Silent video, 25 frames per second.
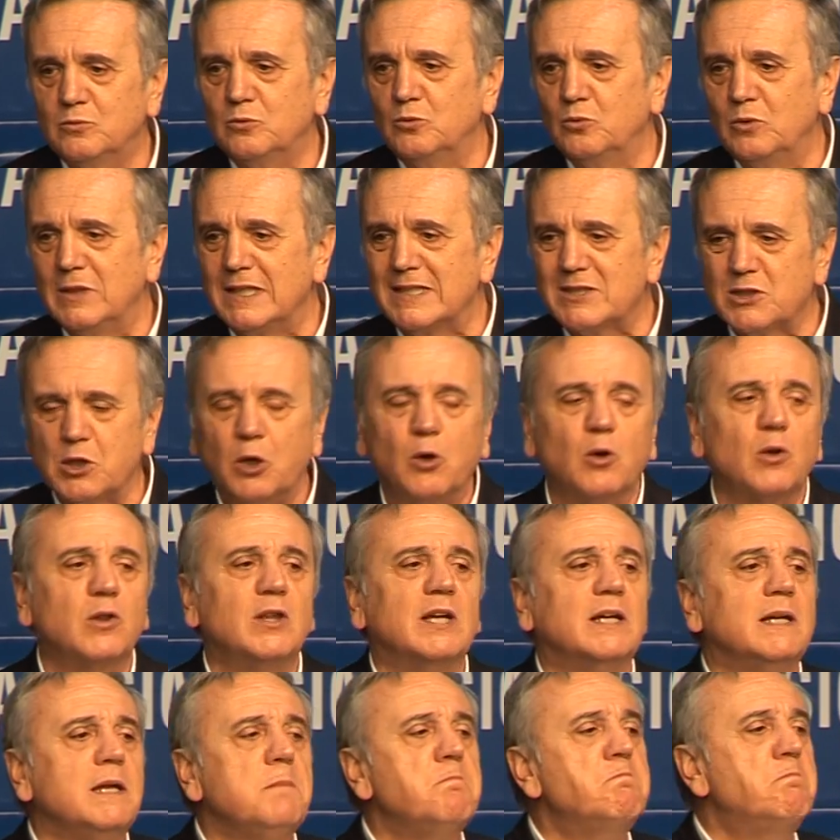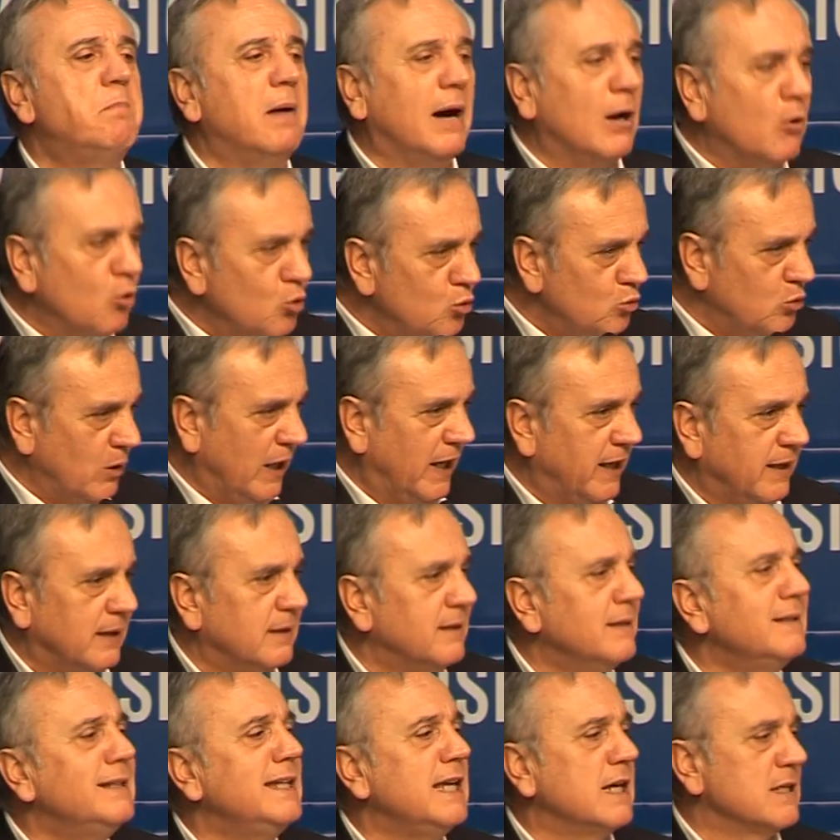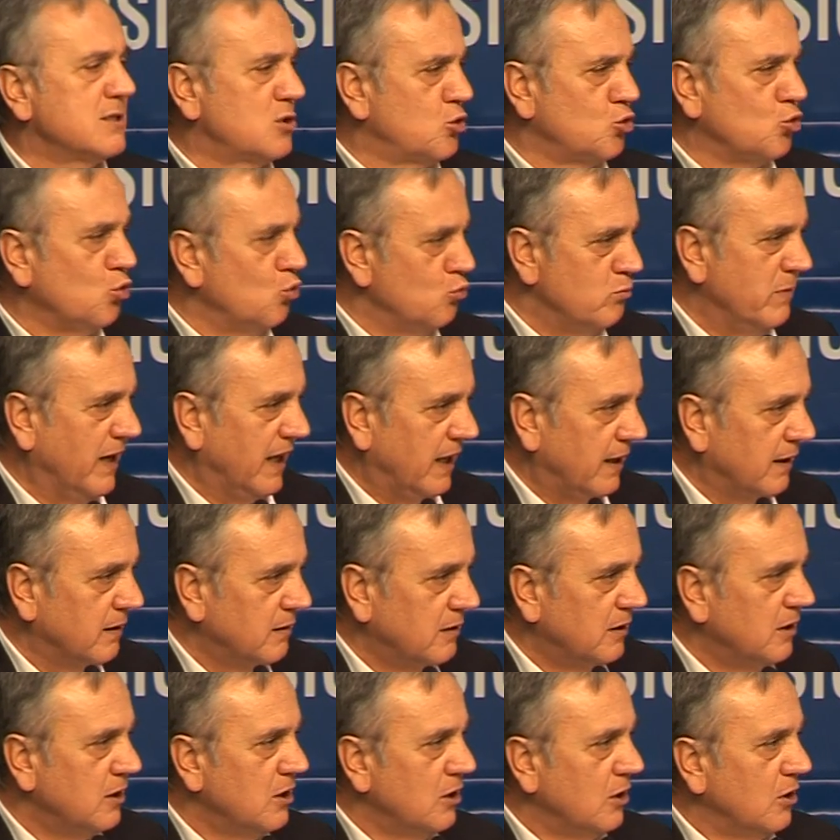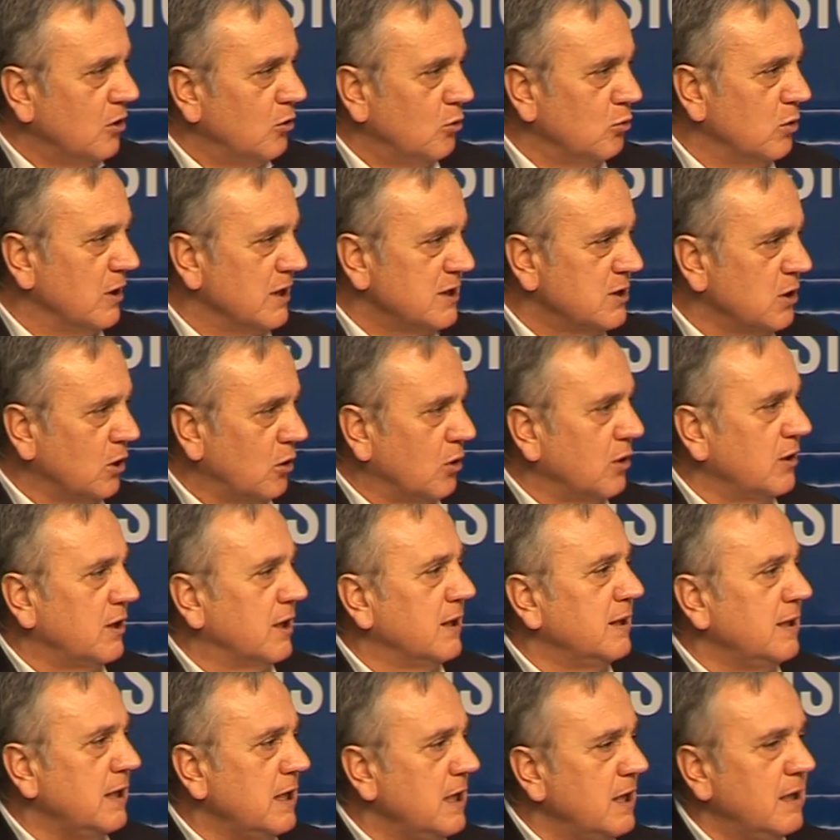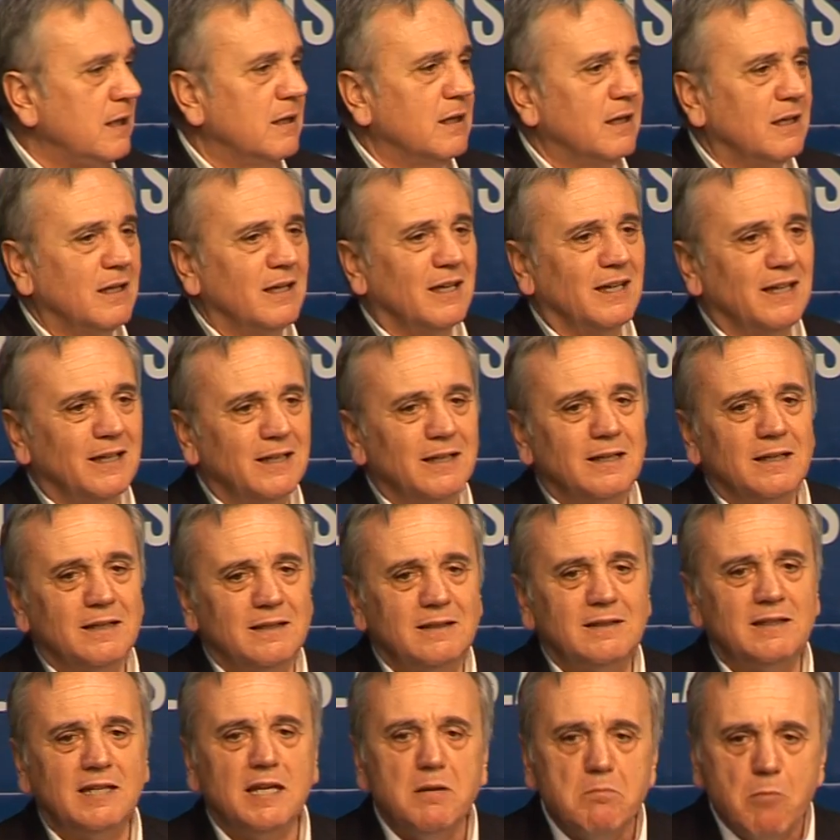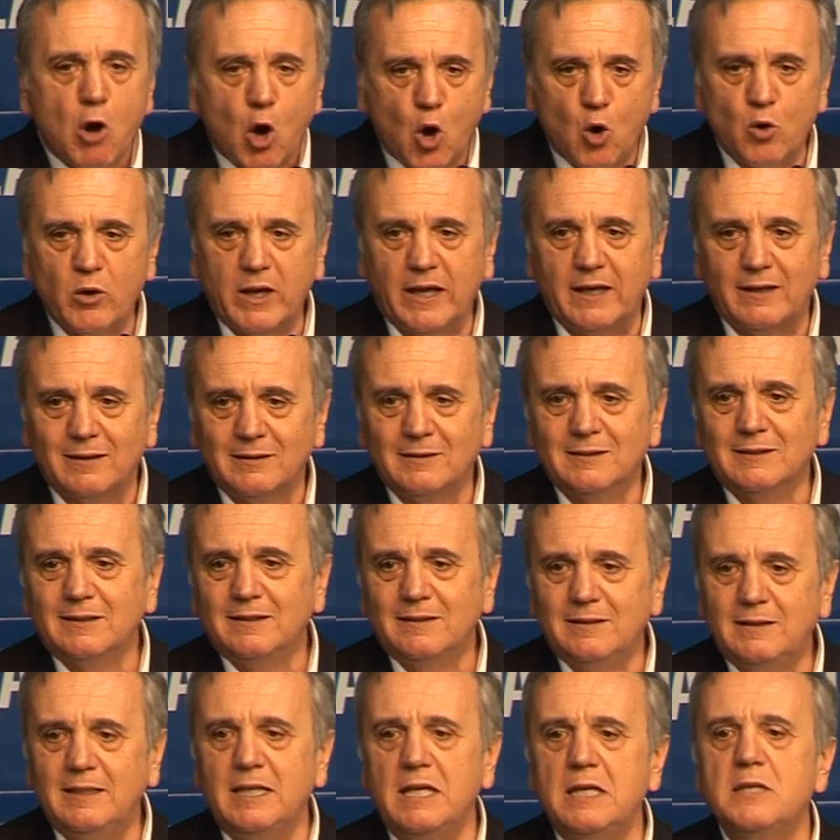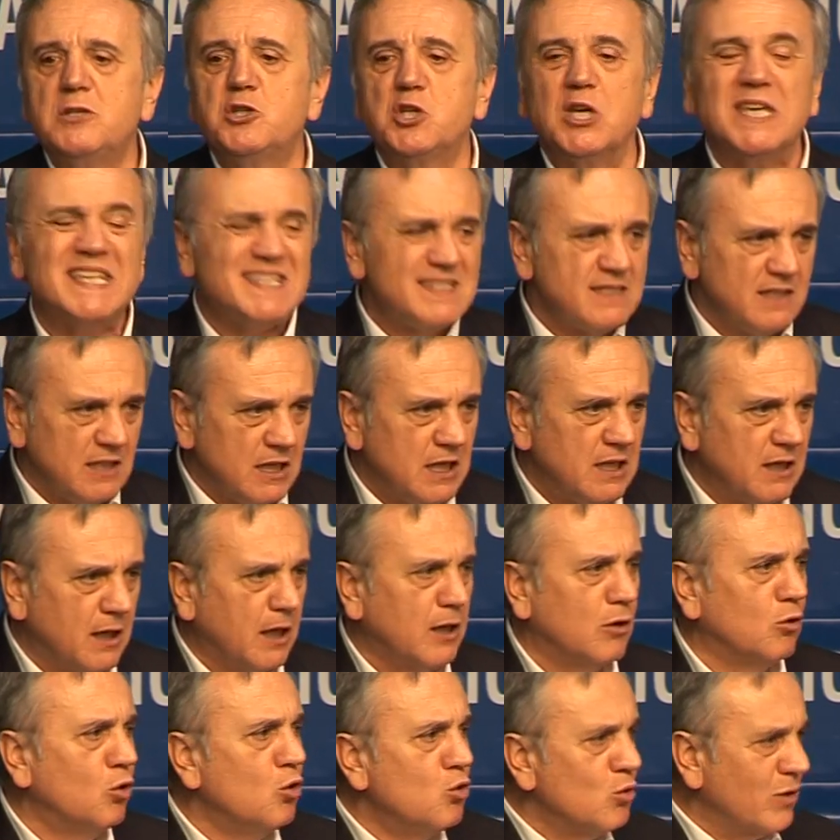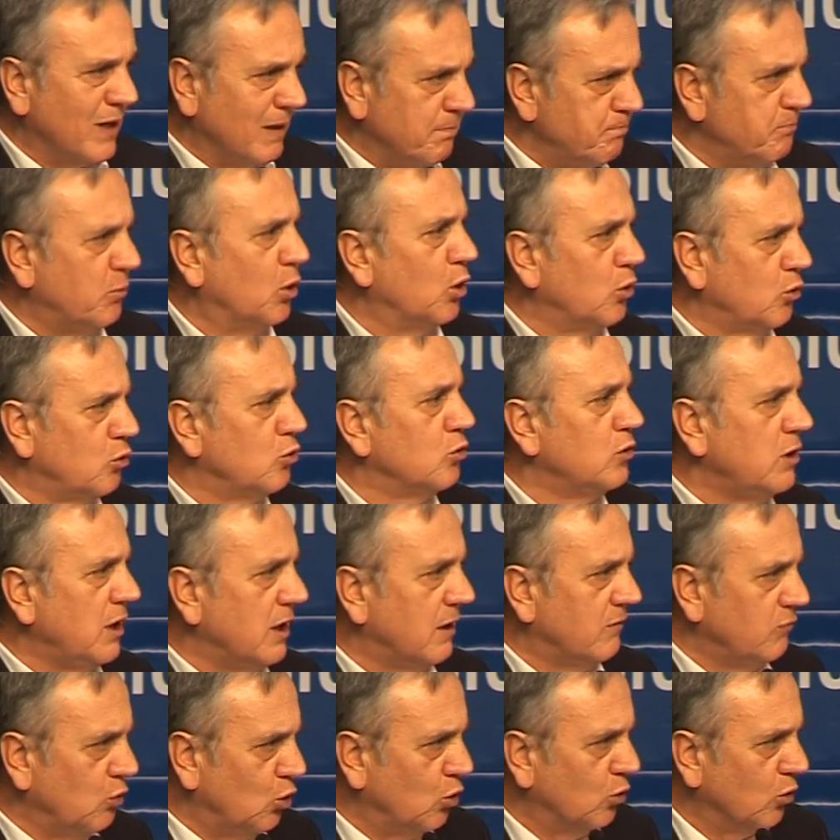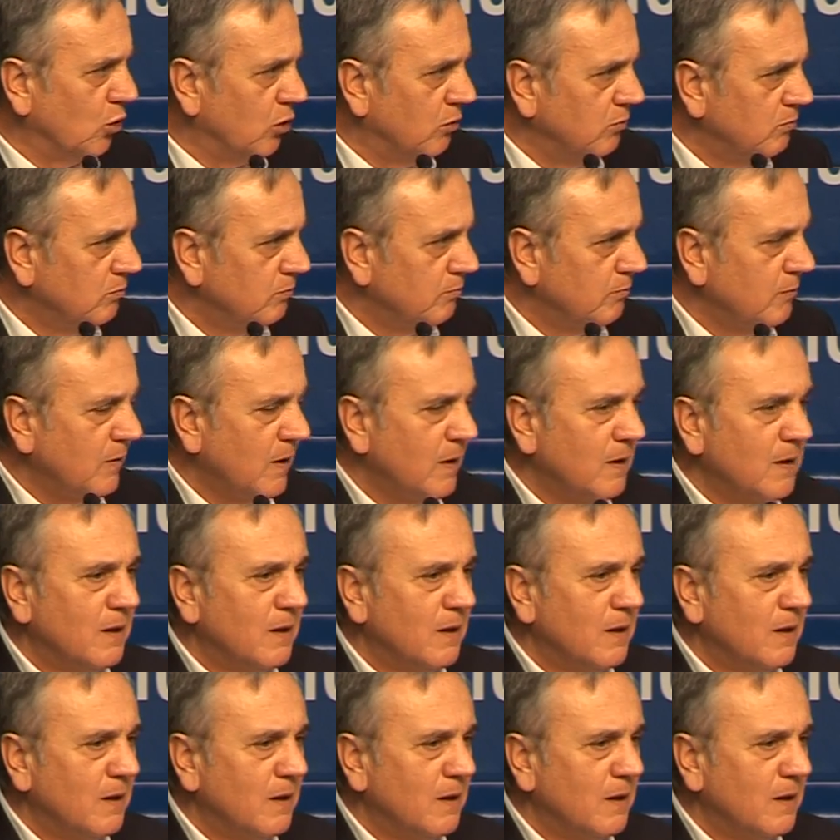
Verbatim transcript: una sorta di paura di assumere una sorta di eh, timore di gestire un rapporto di lavoro.